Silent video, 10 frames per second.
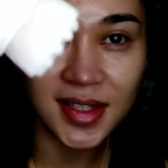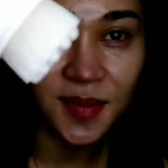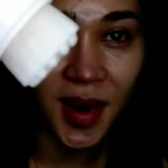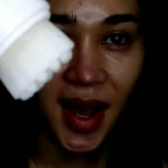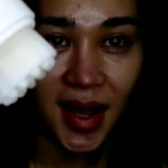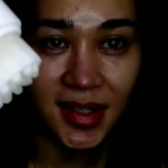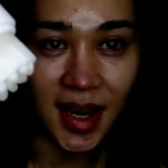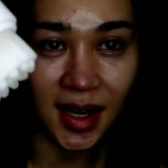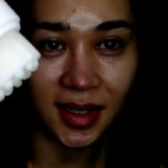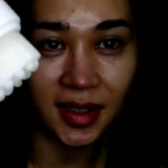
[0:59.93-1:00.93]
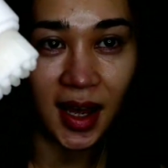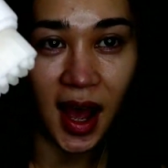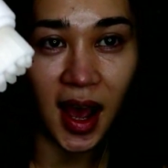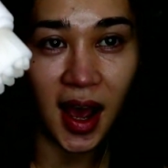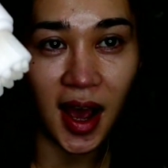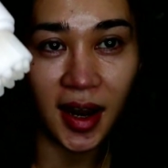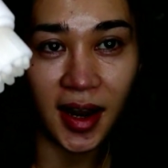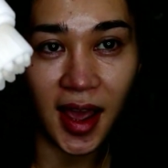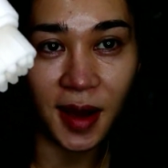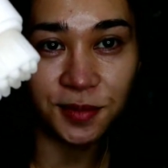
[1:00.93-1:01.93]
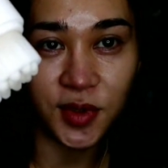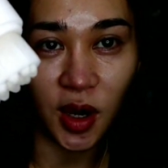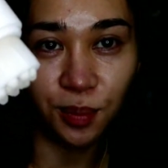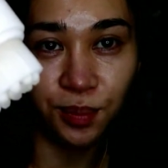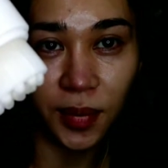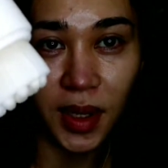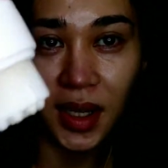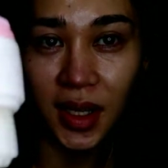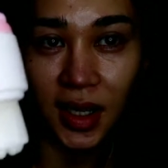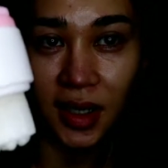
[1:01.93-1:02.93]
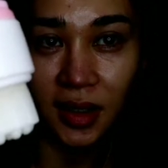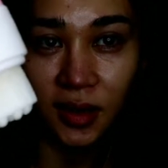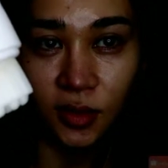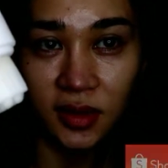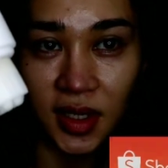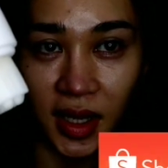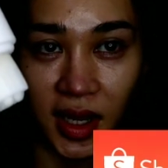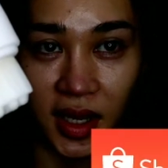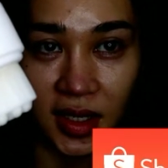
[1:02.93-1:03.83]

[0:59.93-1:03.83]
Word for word: ซื้อมาจากในแอป Shopee สังเกต